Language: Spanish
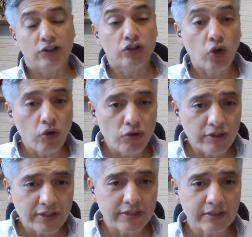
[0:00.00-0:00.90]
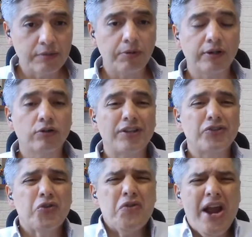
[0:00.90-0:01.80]
Todos ese tipo de cosas
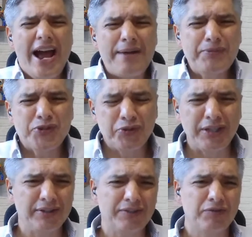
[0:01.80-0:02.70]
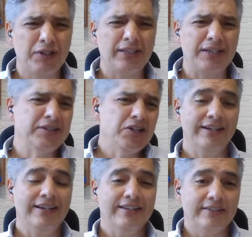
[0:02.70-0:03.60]
son absolutamente fundamentales.
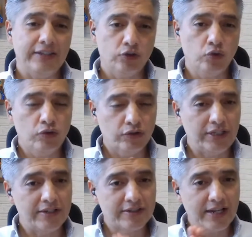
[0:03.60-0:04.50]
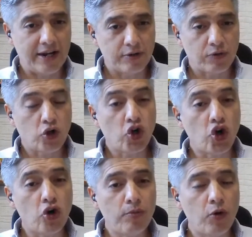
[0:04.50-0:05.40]
Si tú no tienes claro
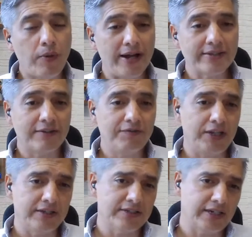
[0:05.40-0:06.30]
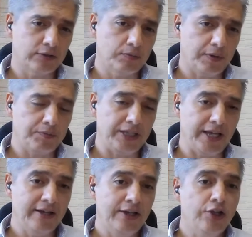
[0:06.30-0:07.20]
cómo vas a financiar tu
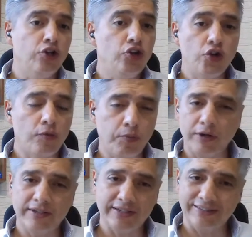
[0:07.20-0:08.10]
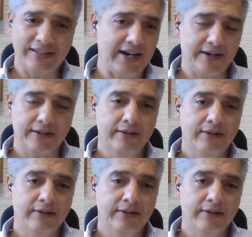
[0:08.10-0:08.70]
propiedad, no puedes entrar